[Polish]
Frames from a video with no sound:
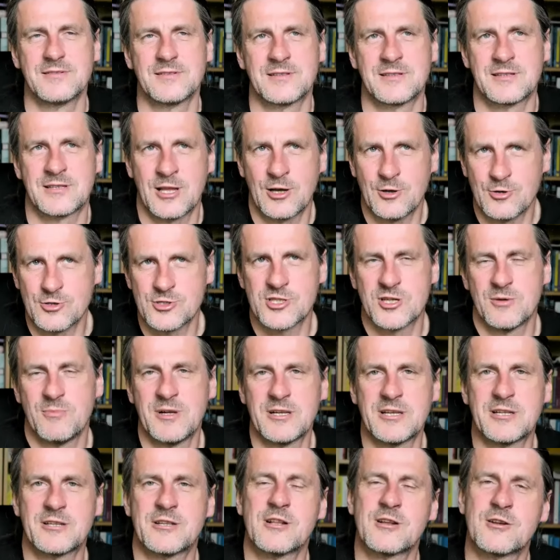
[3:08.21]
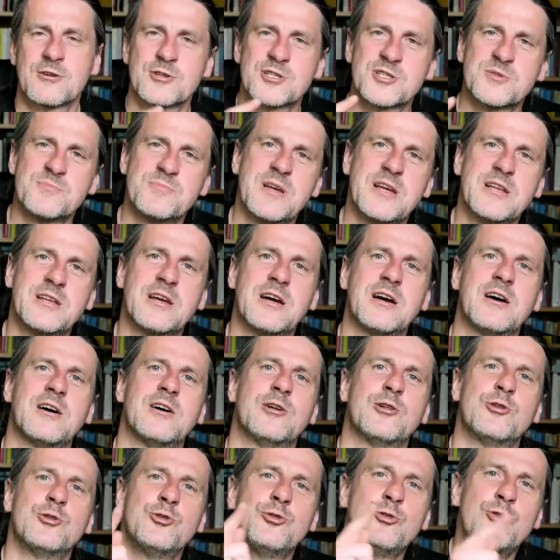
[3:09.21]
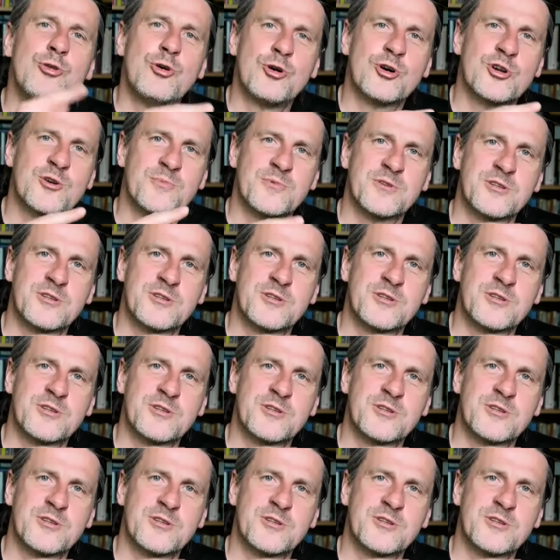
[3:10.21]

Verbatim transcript: Ta osoba nie tylko zmienia normy